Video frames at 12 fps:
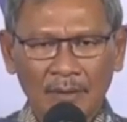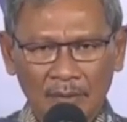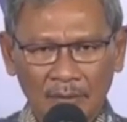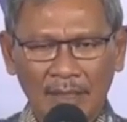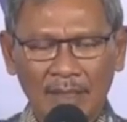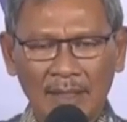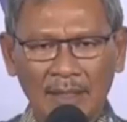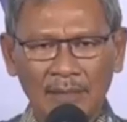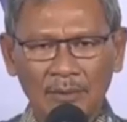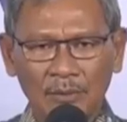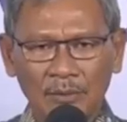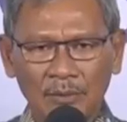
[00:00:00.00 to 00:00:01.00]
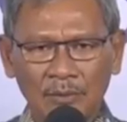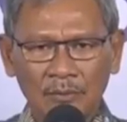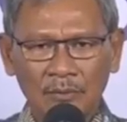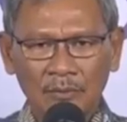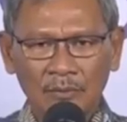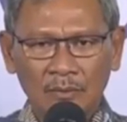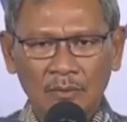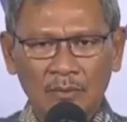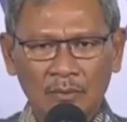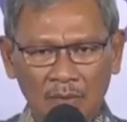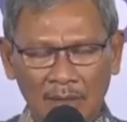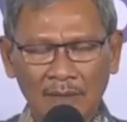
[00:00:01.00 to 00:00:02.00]
Oleh karena itu,
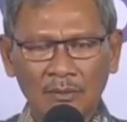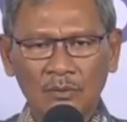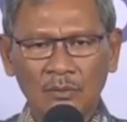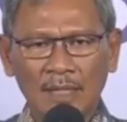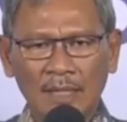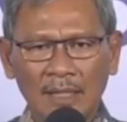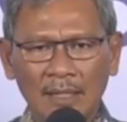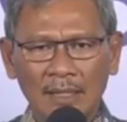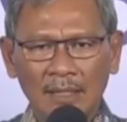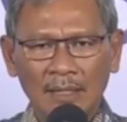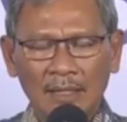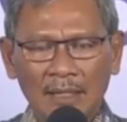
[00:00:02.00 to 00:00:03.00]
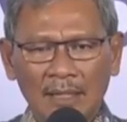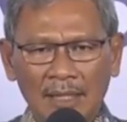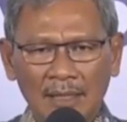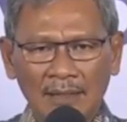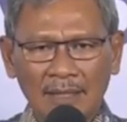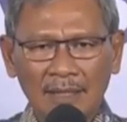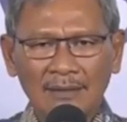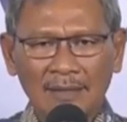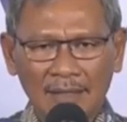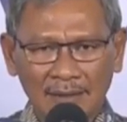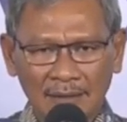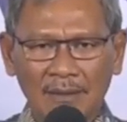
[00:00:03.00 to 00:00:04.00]
orang tua adalah
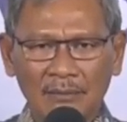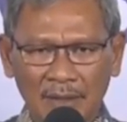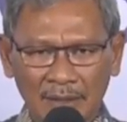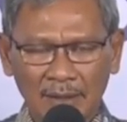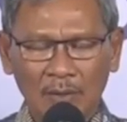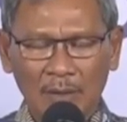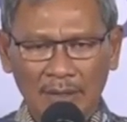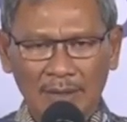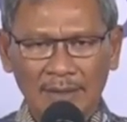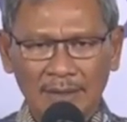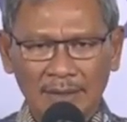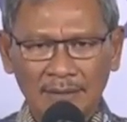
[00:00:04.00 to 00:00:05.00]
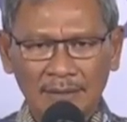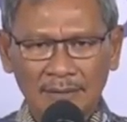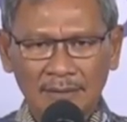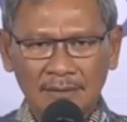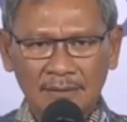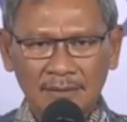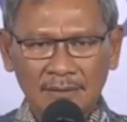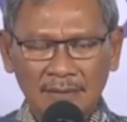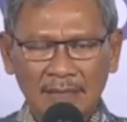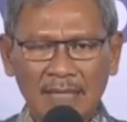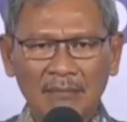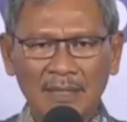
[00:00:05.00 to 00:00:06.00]
teladan bagi keluarganya
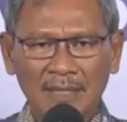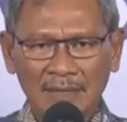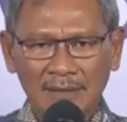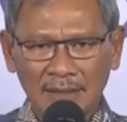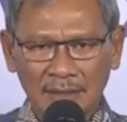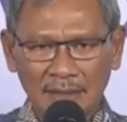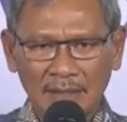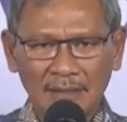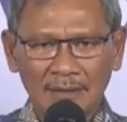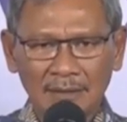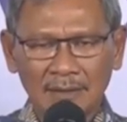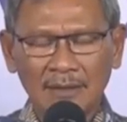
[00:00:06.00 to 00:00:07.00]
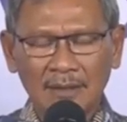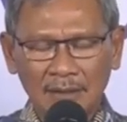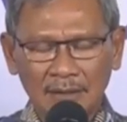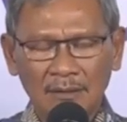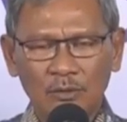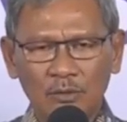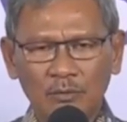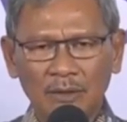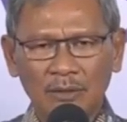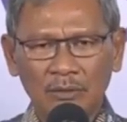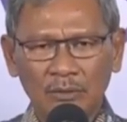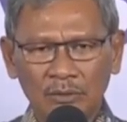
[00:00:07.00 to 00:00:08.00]
yang mengajarkan secara
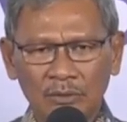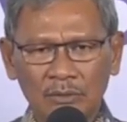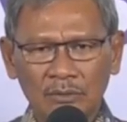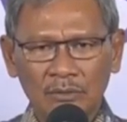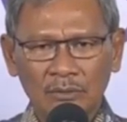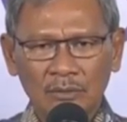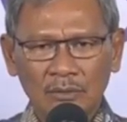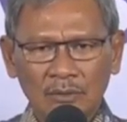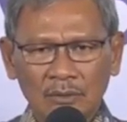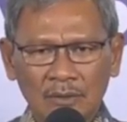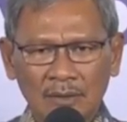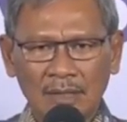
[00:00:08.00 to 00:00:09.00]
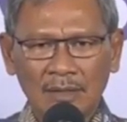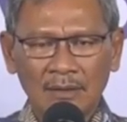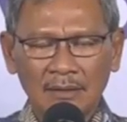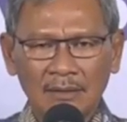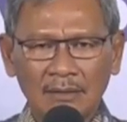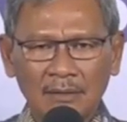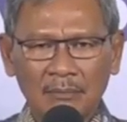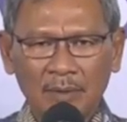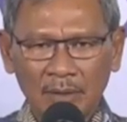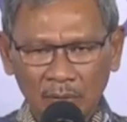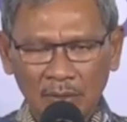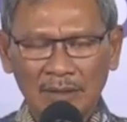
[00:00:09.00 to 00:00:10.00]
terus-menerus dan
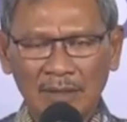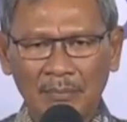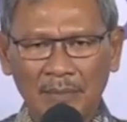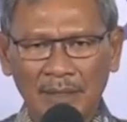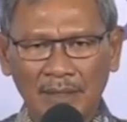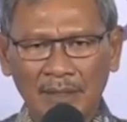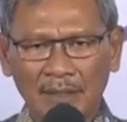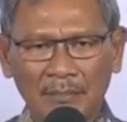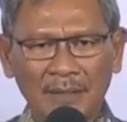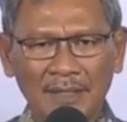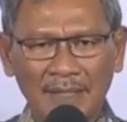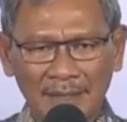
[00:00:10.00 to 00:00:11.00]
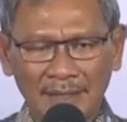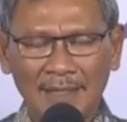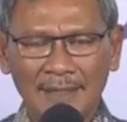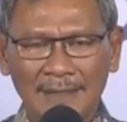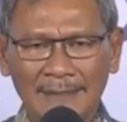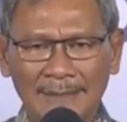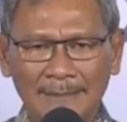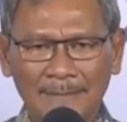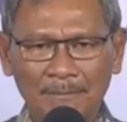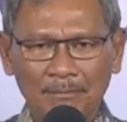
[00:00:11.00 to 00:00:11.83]
penuh kesabaran kepada anak-anaknya